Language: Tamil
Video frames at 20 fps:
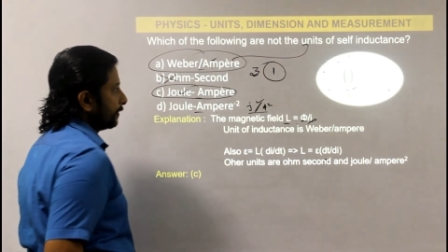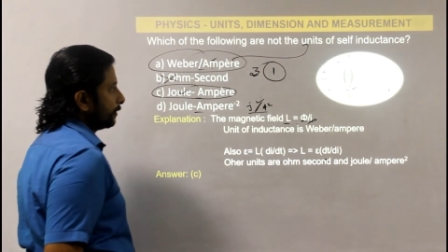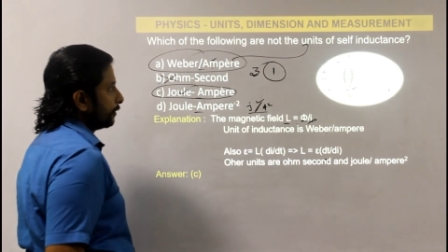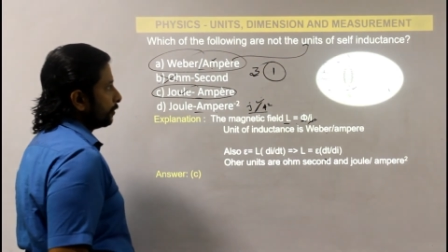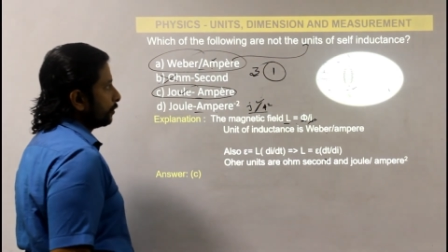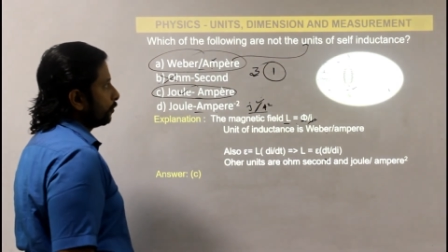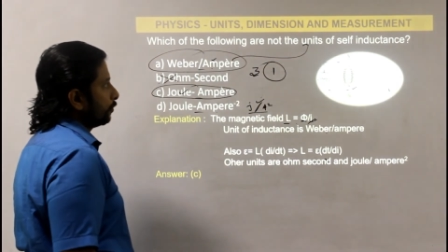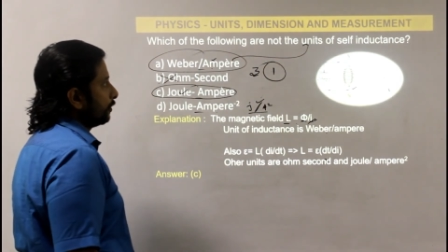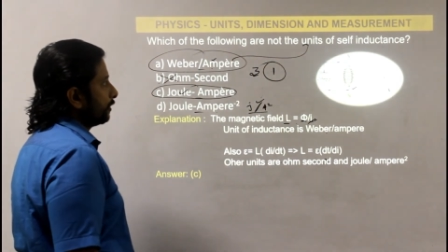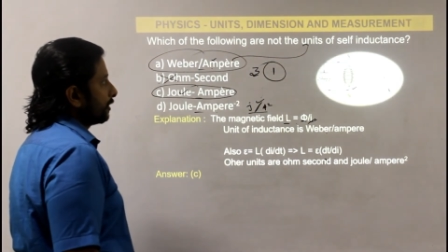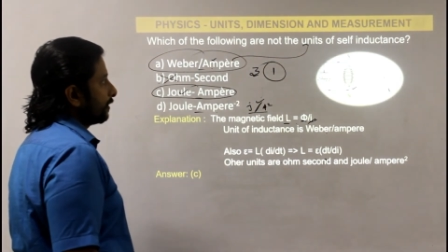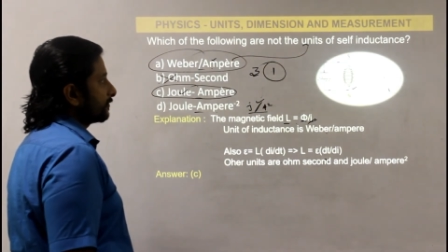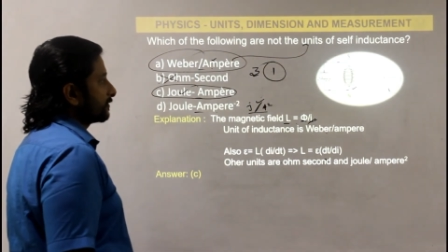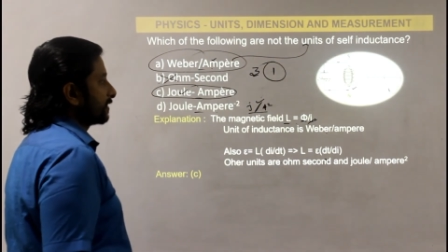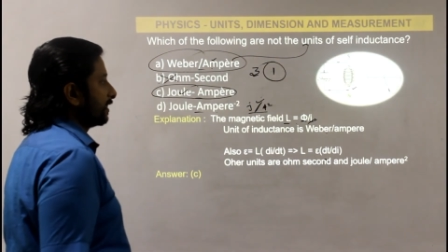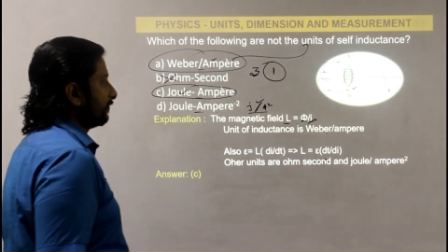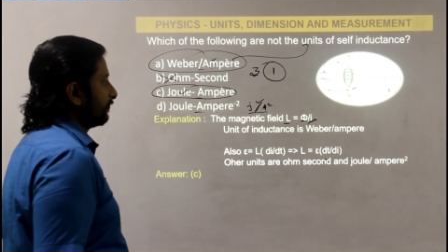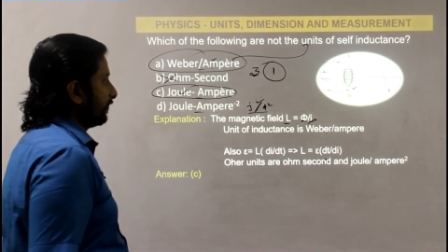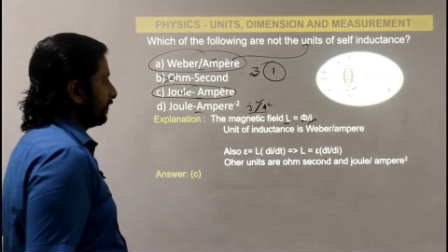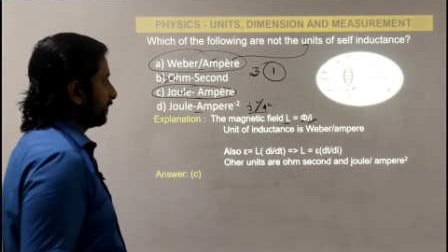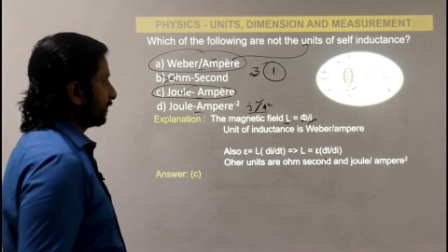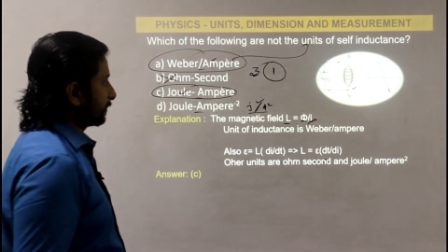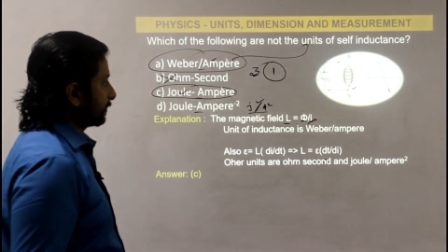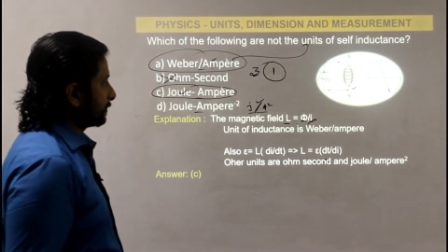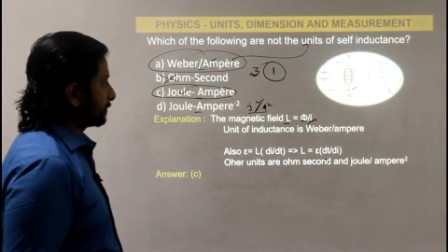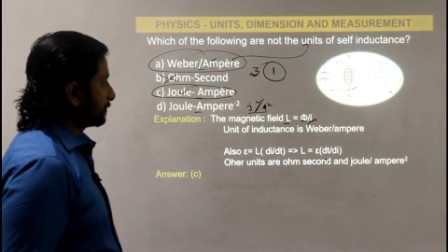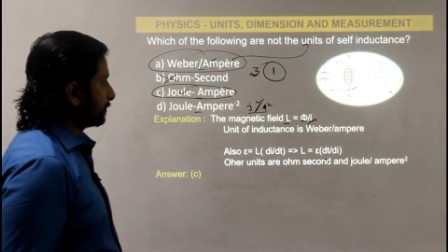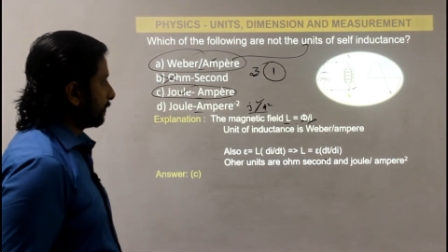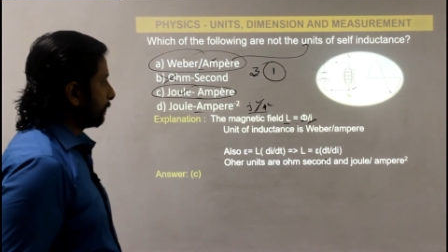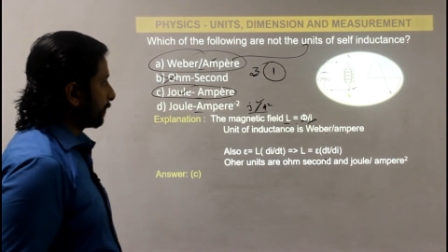யூனிட் ஆஃப் செல்ஃப்
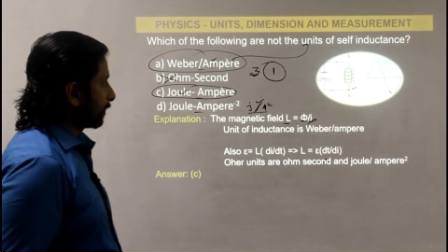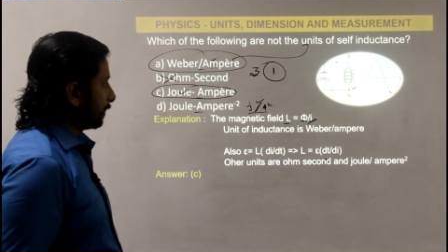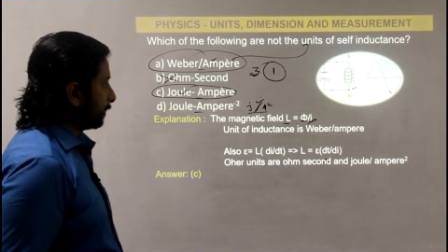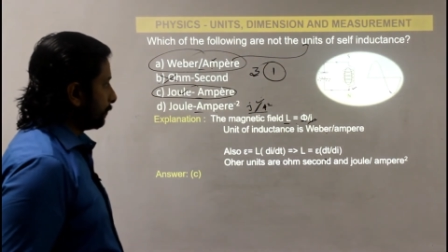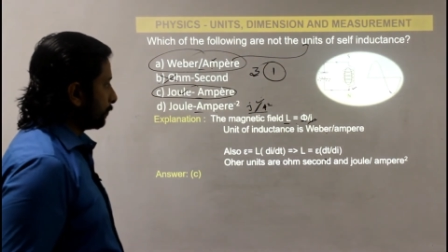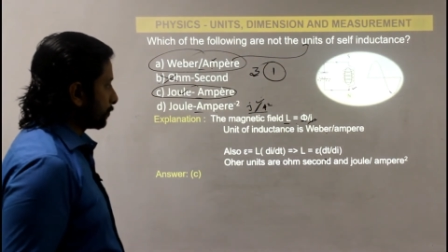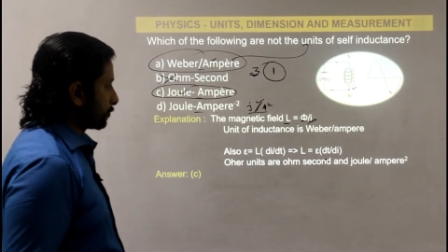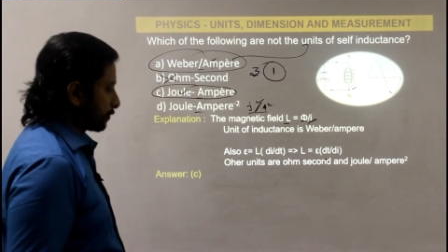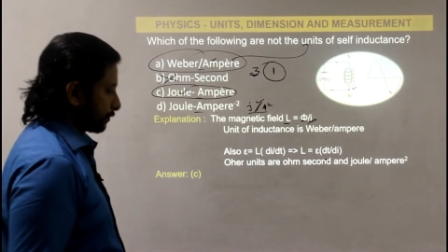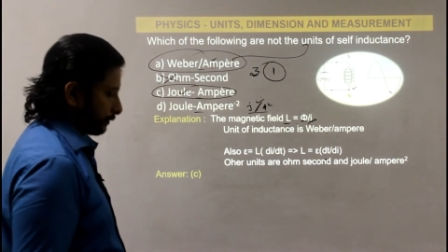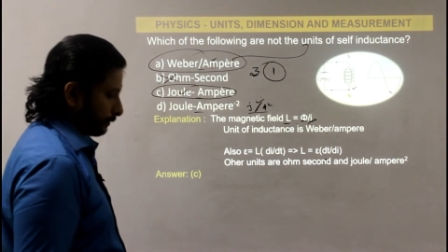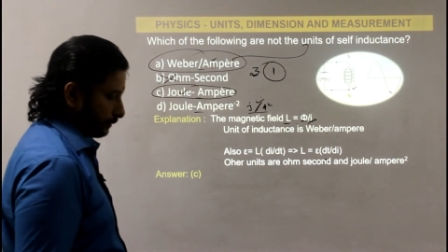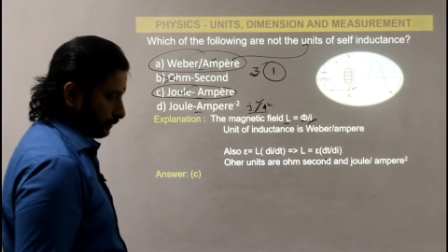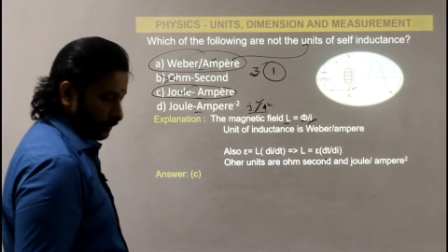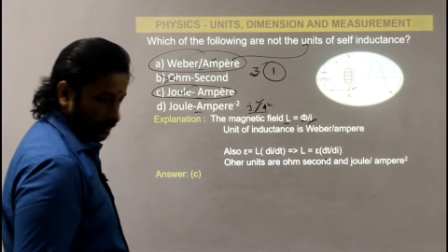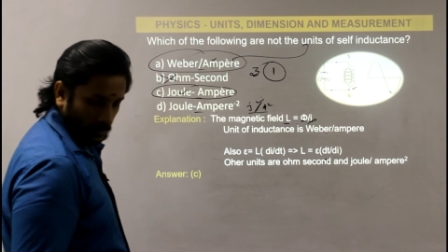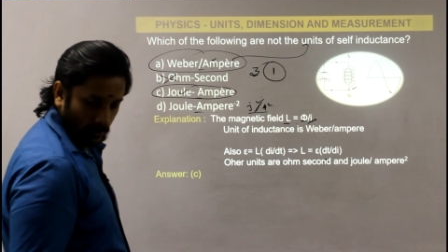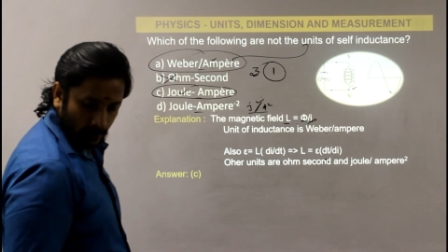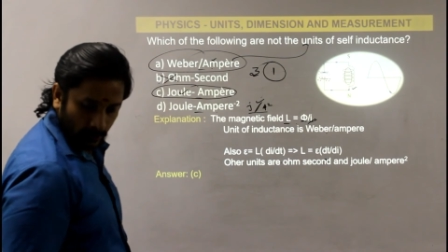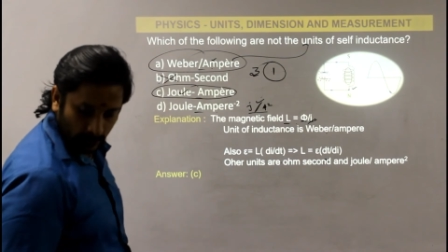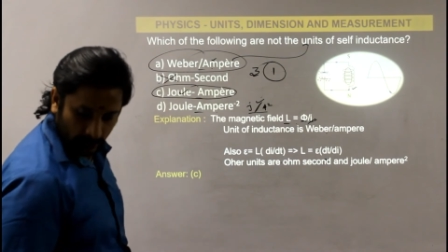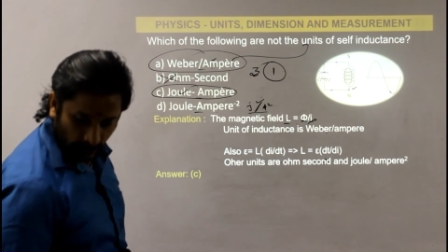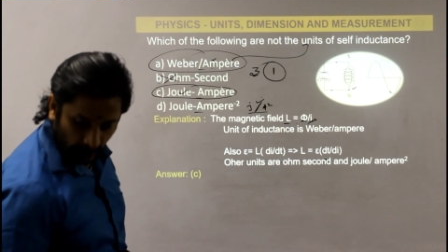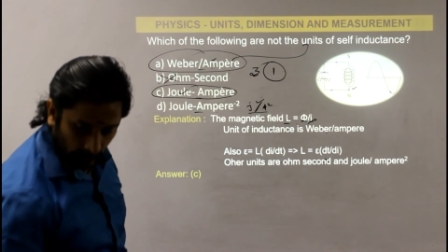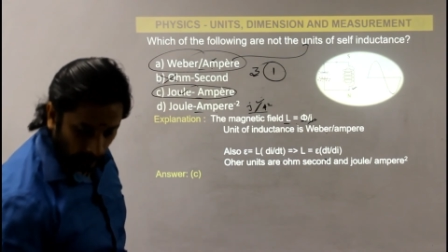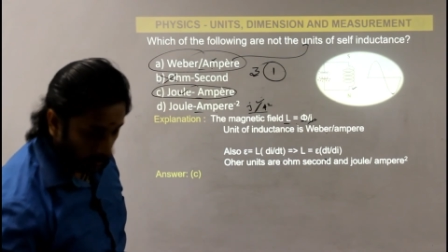இண்டக்டன்ஸ் நம்ம கண்டுபிடிச்சிட்டோம் சரிங்களா